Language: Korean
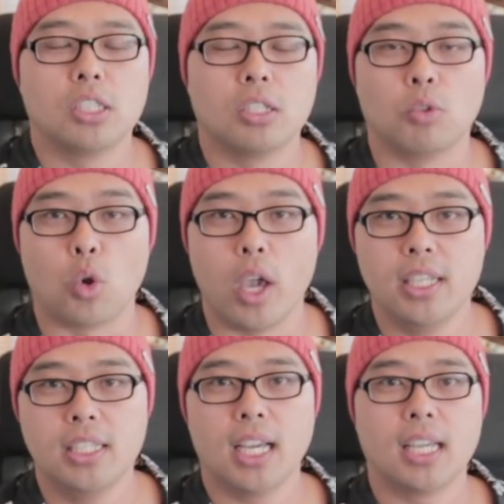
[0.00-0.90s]
지금
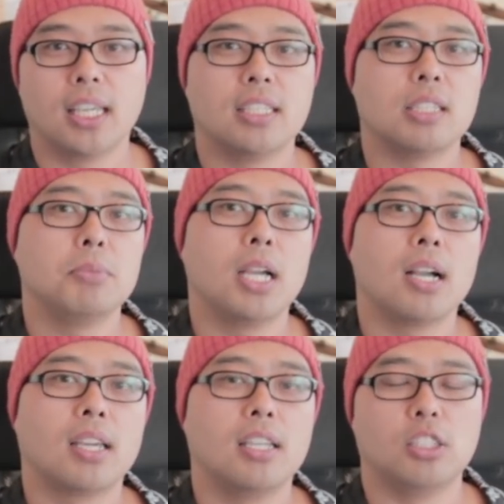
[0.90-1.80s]
굉장히
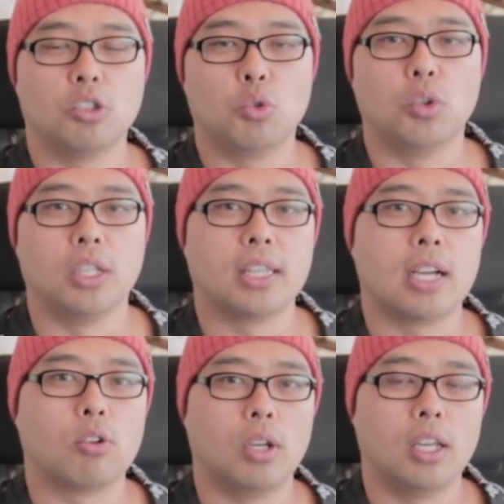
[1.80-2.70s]
심각해지고
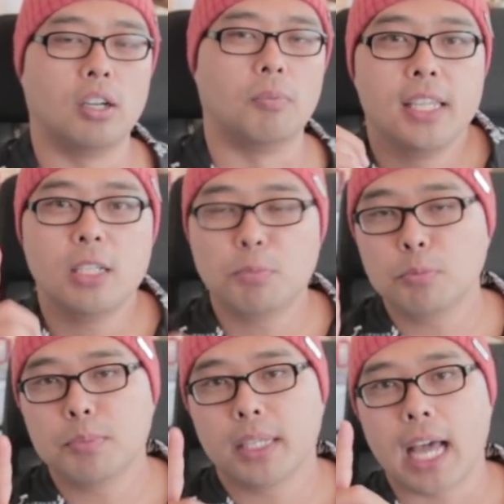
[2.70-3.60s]
있다고 해요. 일
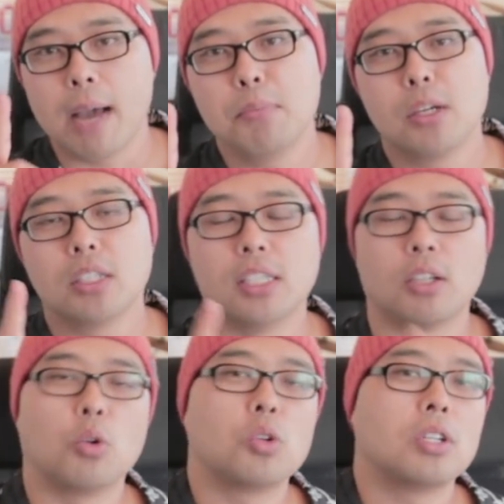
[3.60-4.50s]
분마다 한
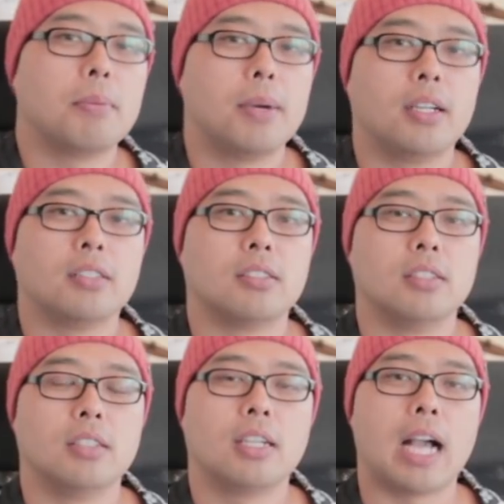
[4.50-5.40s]
명씩 코로나
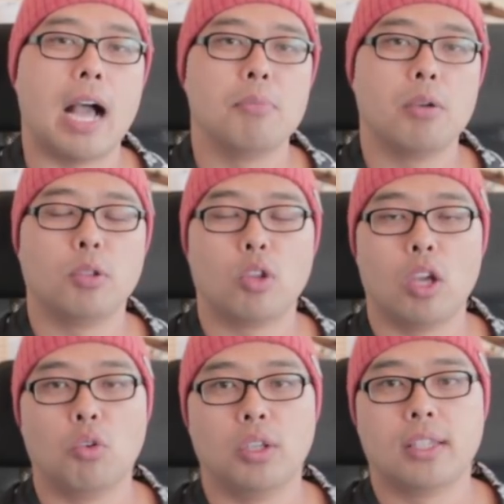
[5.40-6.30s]
바이러스 감염이
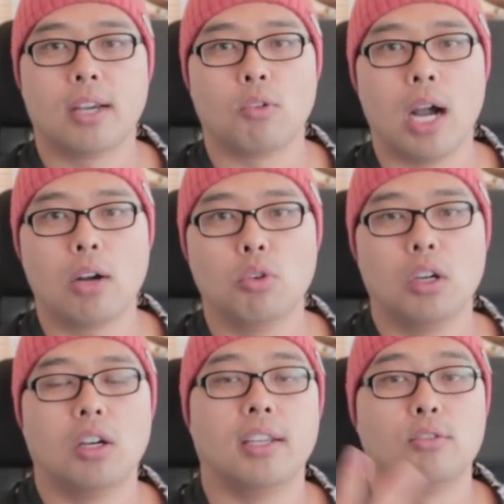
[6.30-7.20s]
되고 있다고
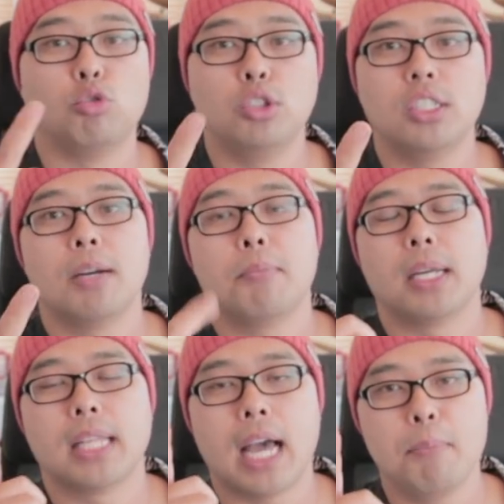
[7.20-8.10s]
하고요. 두
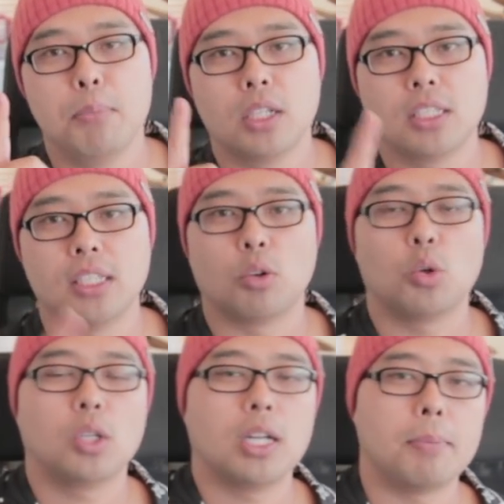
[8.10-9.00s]
시간마다 한 명씩
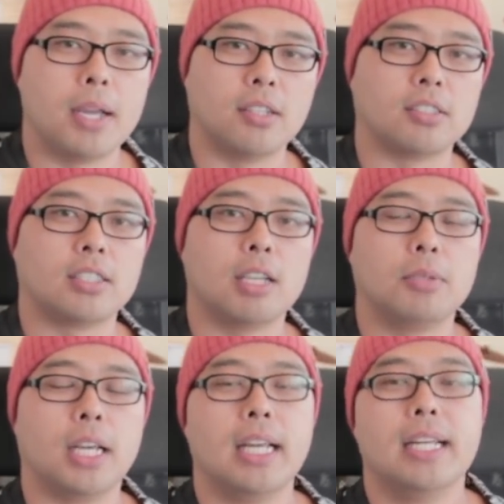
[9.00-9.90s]
코로나 바이러스
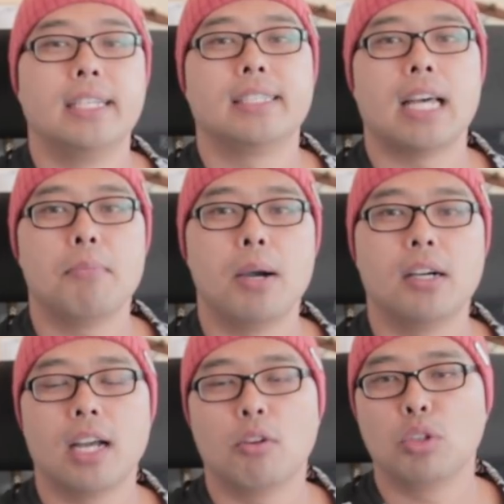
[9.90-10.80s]
때문에
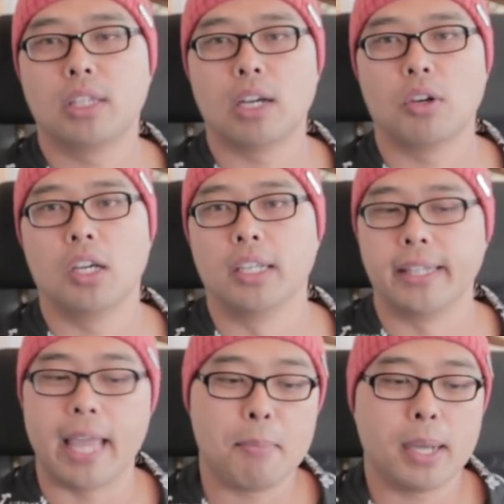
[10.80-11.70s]
사망을 하고 있다고 해요.
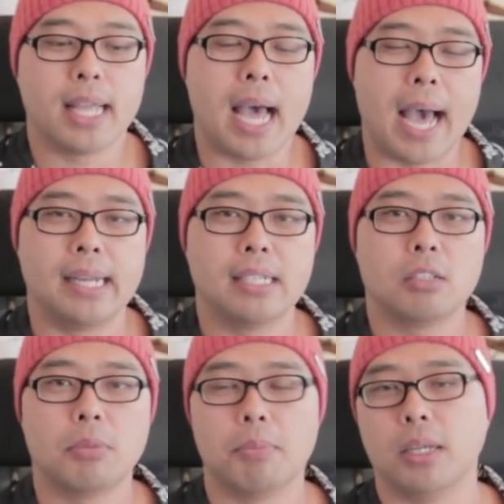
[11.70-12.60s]
네바다
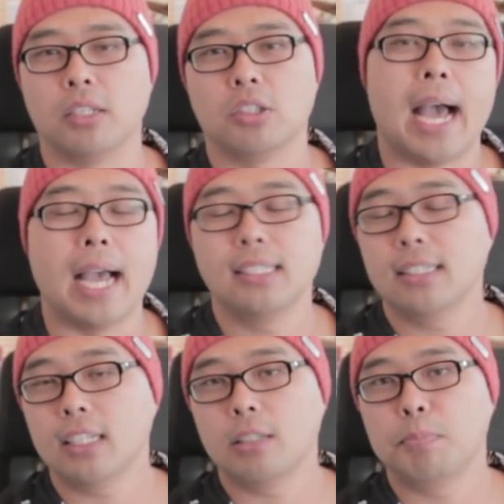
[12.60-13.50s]
안에서만 말이죠.
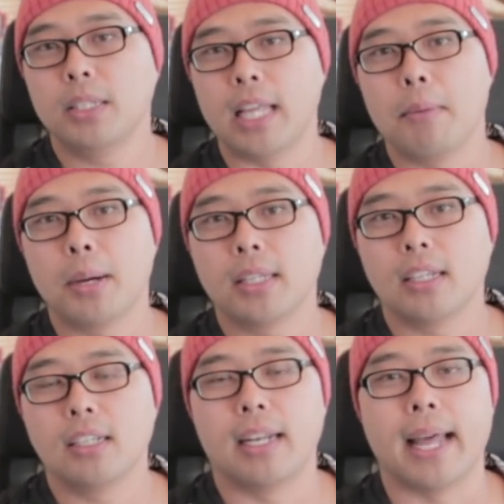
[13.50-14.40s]
아시다시피
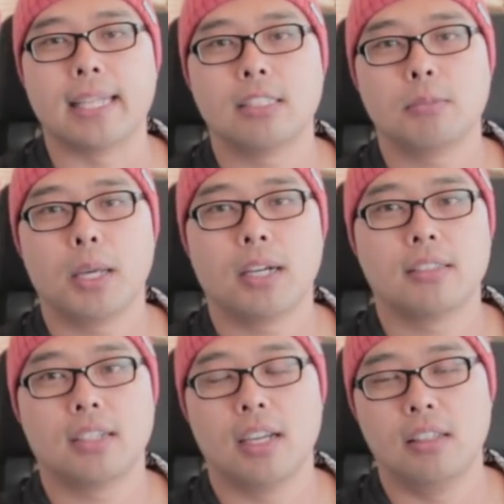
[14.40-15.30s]
네바다는
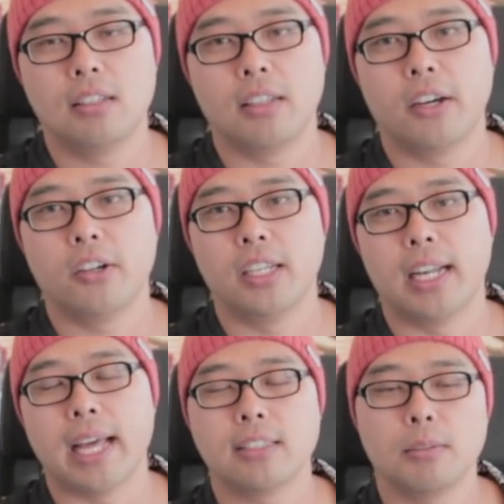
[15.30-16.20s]
라스베가스가 있는데요. 이
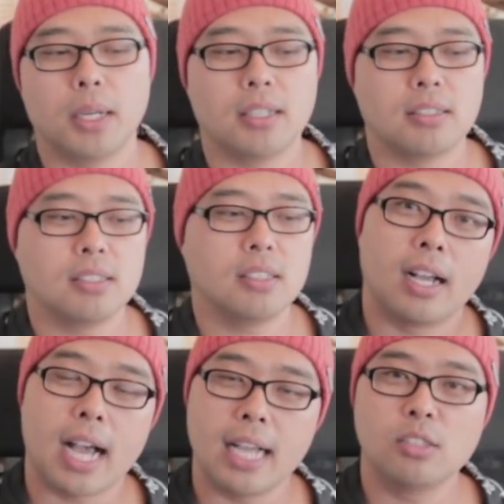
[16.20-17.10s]
라스베가스
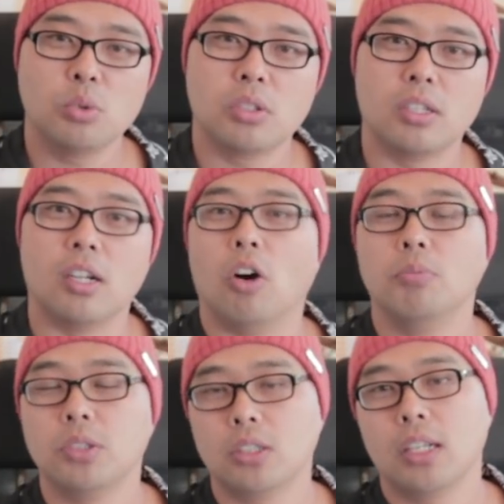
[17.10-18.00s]
카지노들
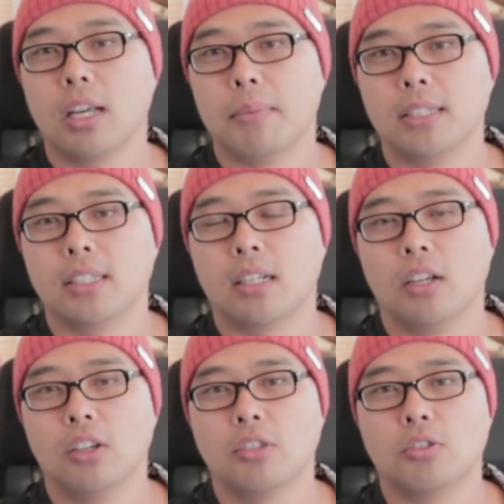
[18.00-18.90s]
엄청나게
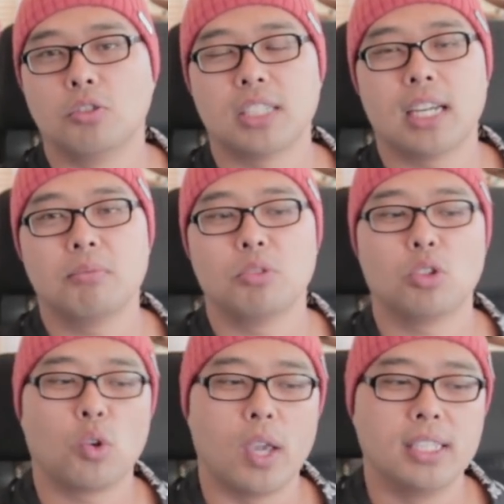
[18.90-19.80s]
많잖아요. 그리고
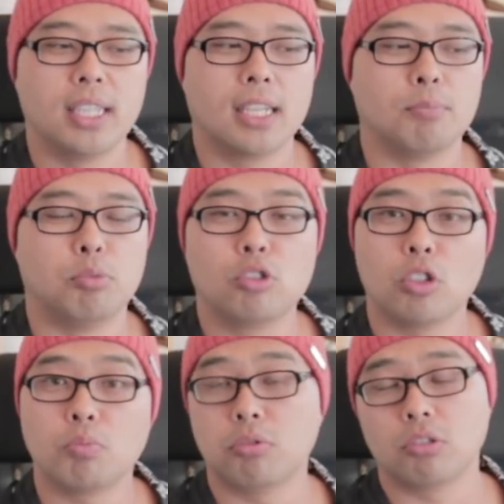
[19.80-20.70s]
사람들도 굉장히
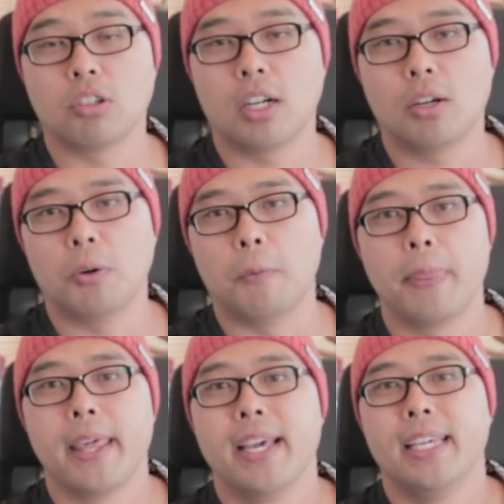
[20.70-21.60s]
북적북적하고
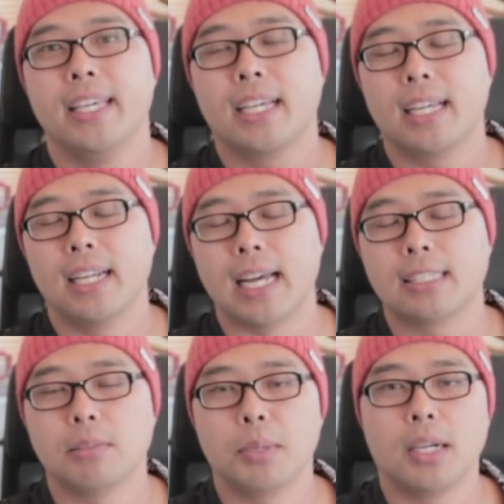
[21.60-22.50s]
이
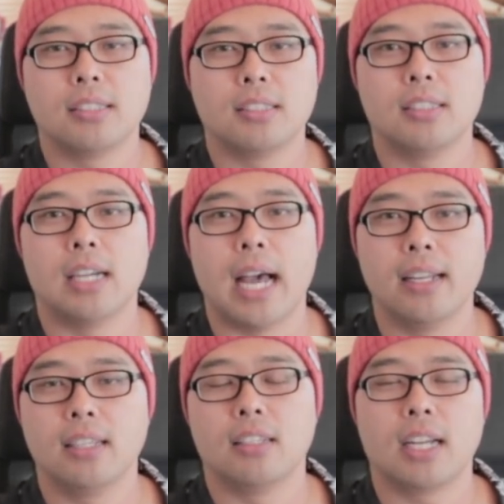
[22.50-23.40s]
라스베가스
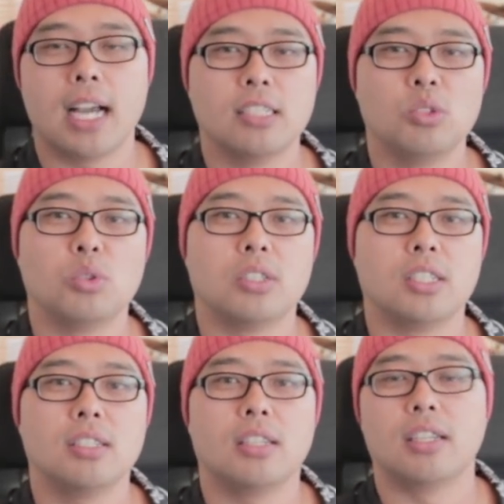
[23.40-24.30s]
안에 있는
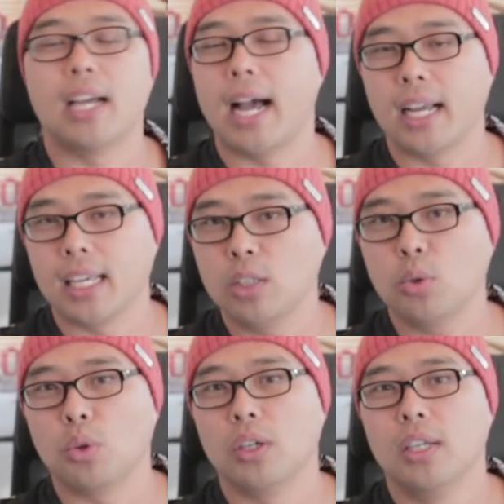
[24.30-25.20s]
카지노들은
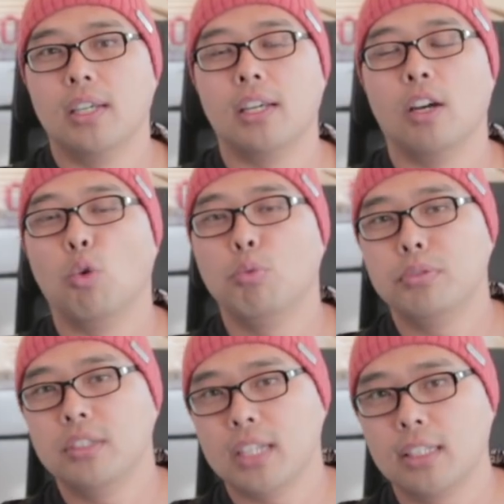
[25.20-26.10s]
계속
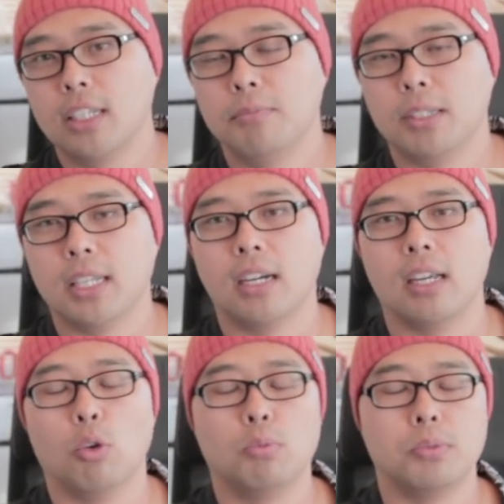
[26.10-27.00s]
오픈 상태입니다.
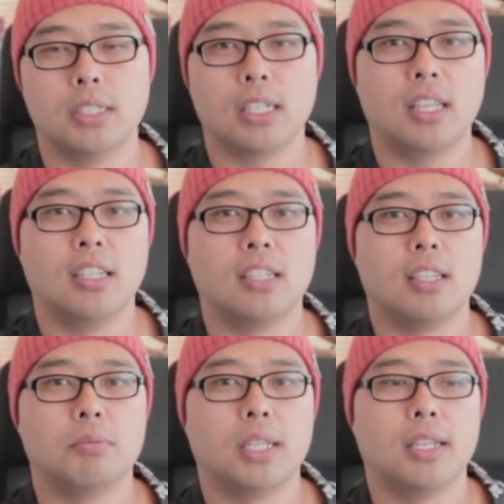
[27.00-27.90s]
오픈 상태이기
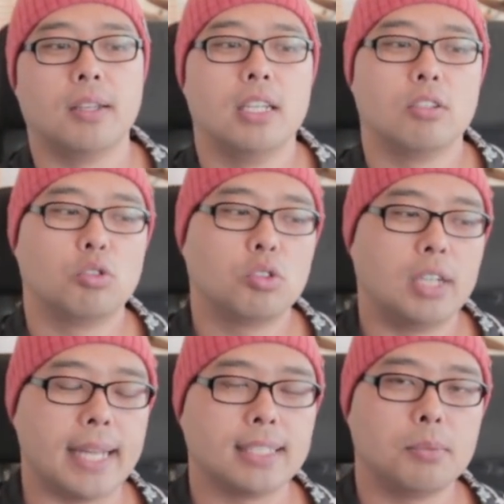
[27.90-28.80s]
때문에 그리고
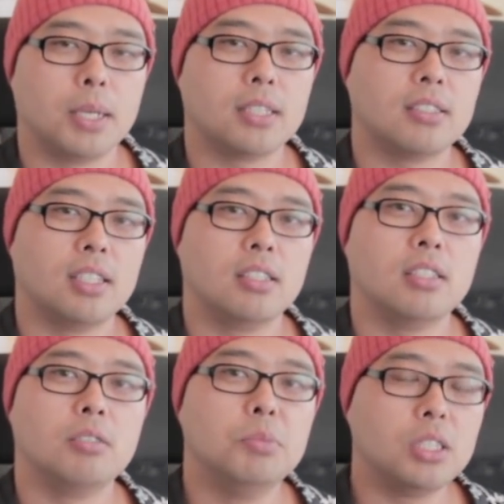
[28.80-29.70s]
라스베가스에
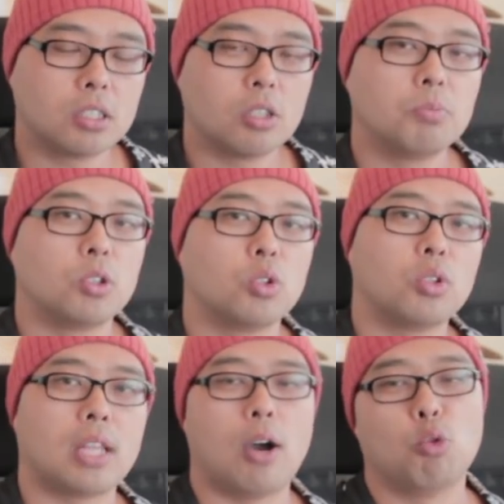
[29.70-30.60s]
있는
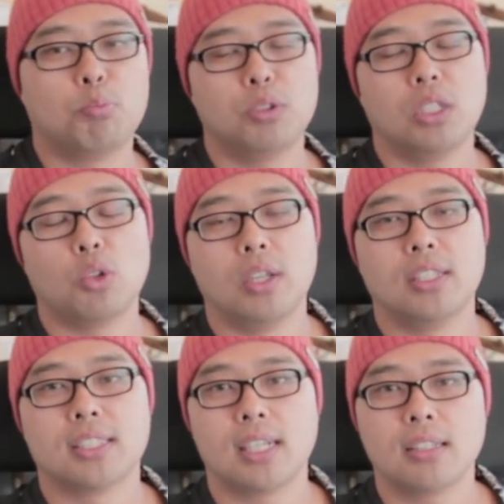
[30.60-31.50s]
음식점들도 다 오픈이 되어
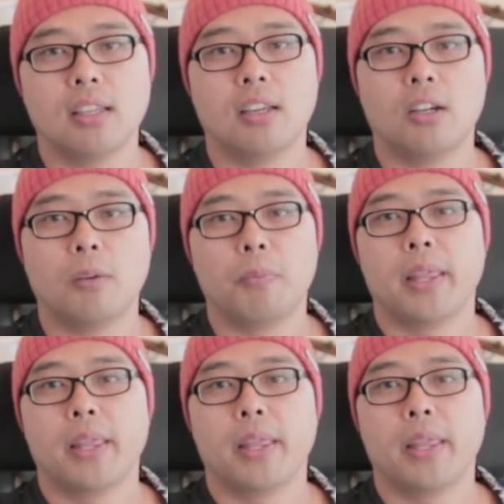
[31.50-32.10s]
있는 상태예요.